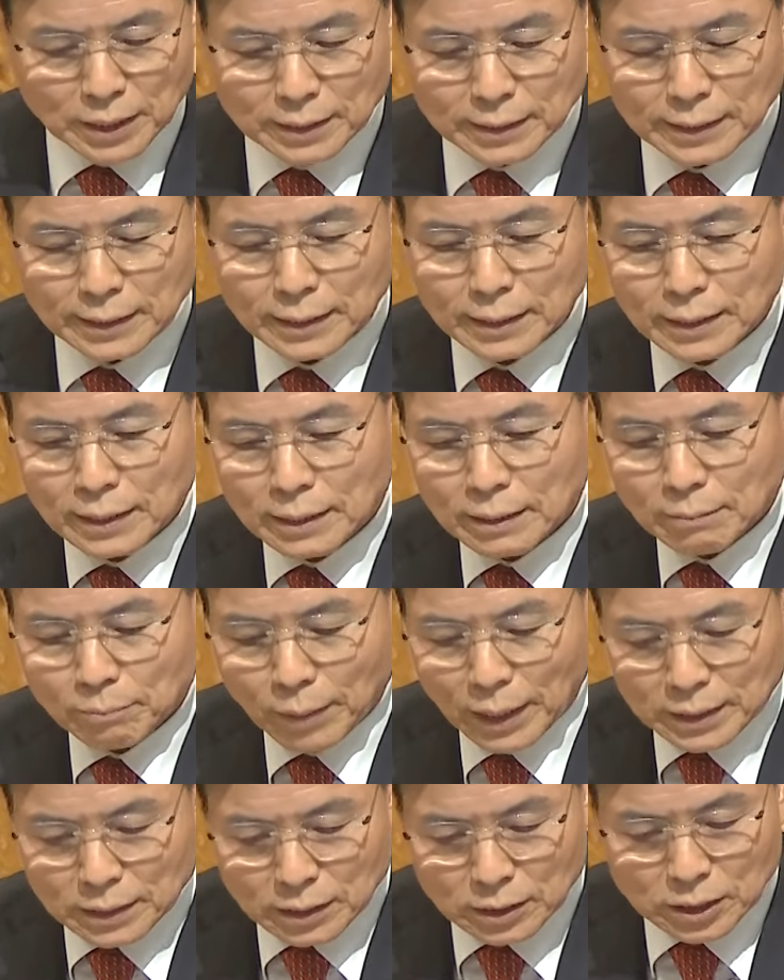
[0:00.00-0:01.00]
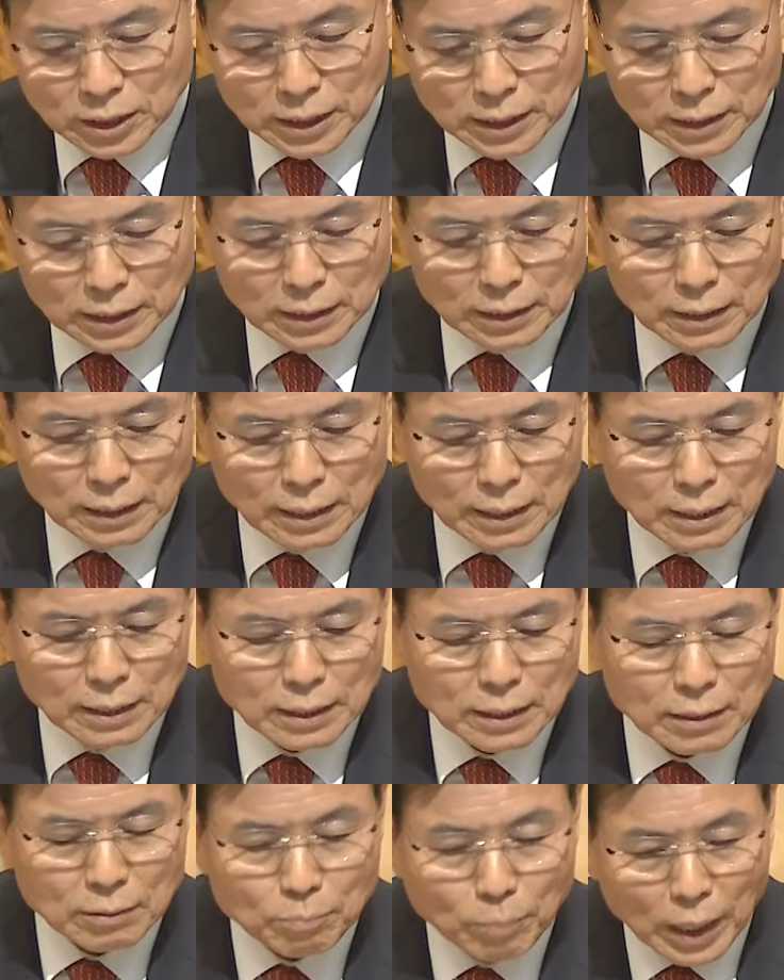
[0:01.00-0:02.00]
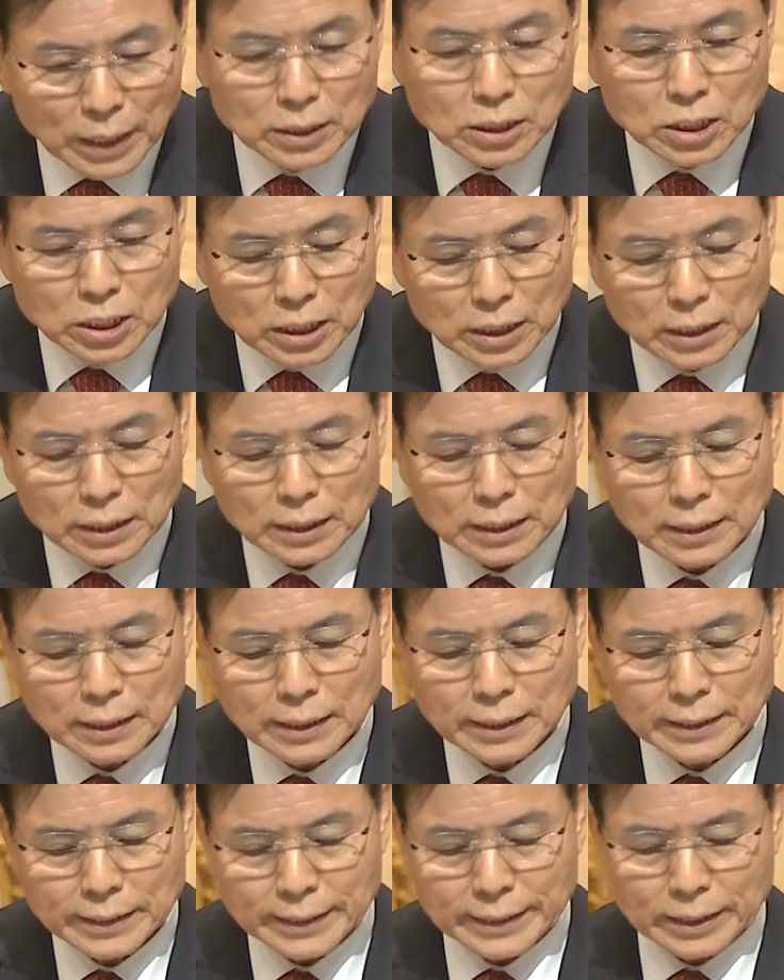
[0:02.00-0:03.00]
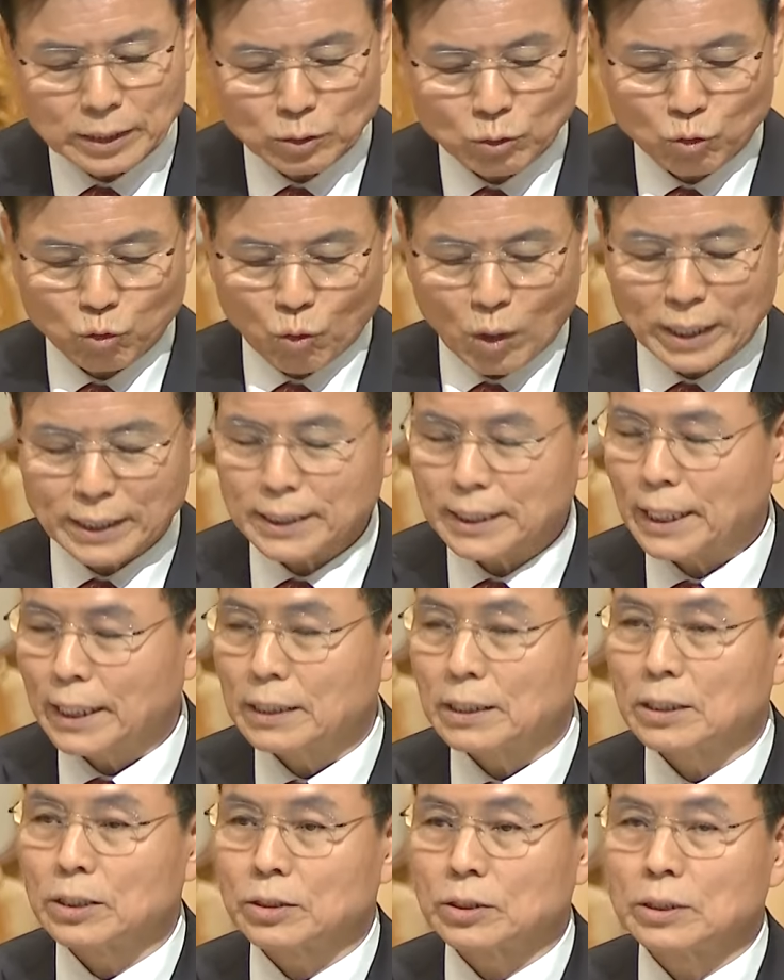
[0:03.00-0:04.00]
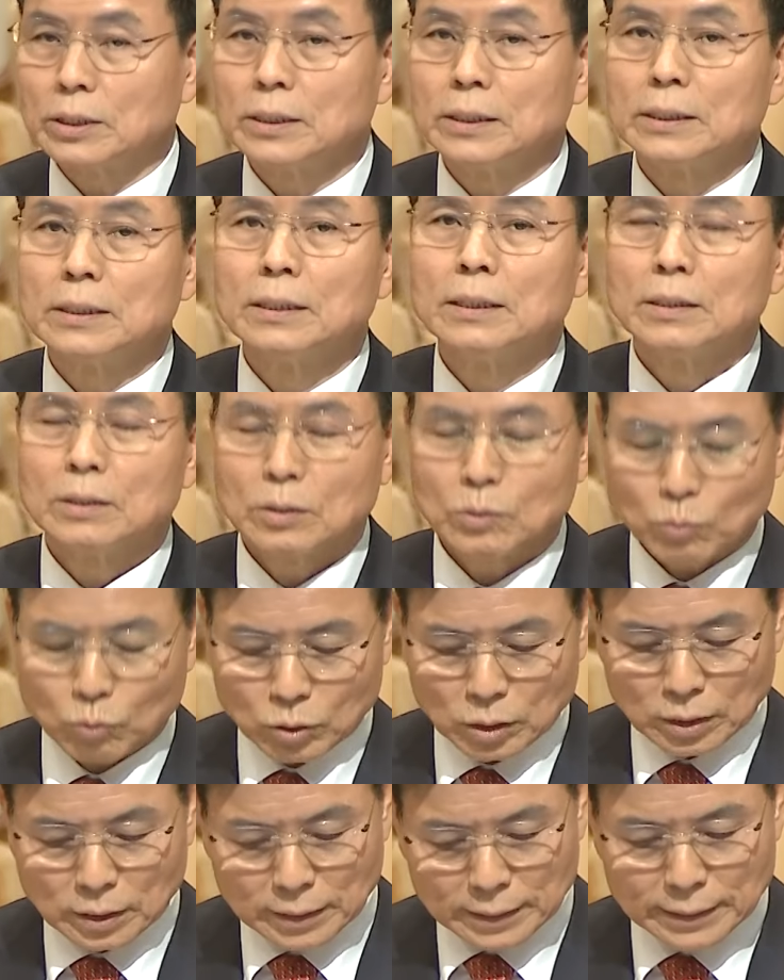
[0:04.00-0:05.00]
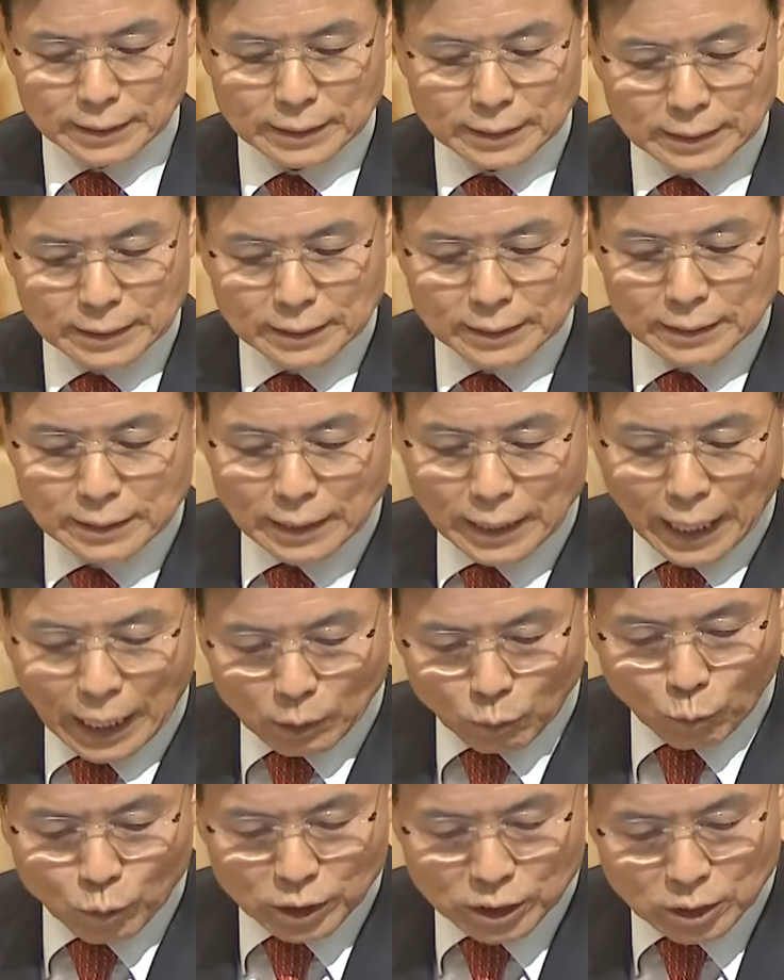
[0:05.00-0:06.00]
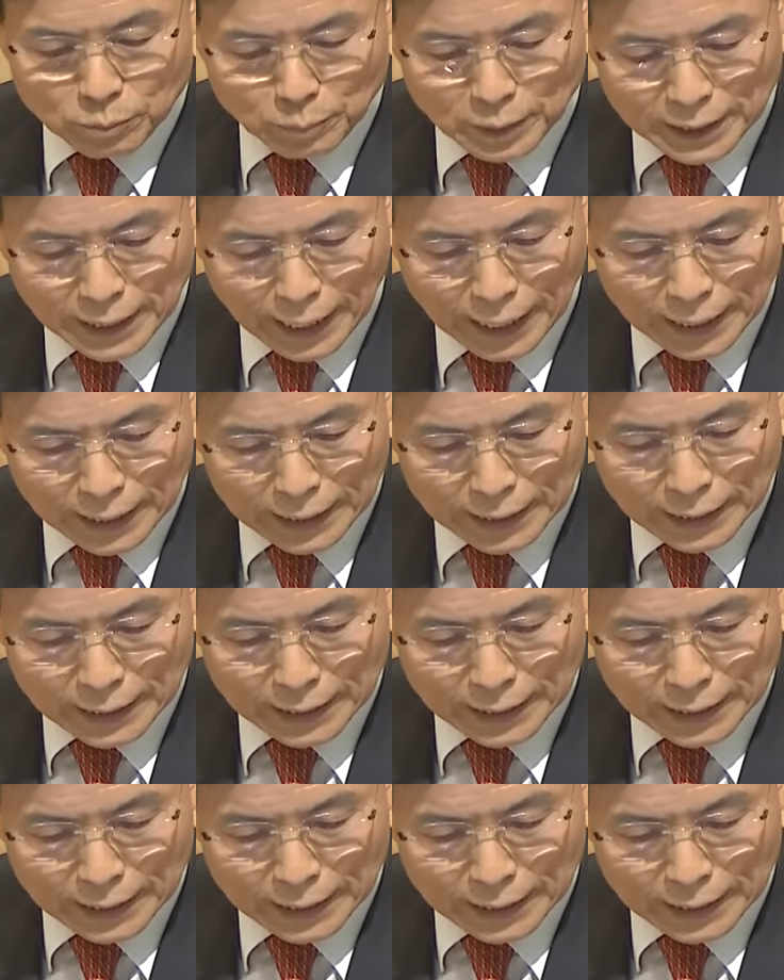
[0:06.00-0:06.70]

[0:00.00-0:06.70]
豆が小豆を植えれば小豆が収穫されるからで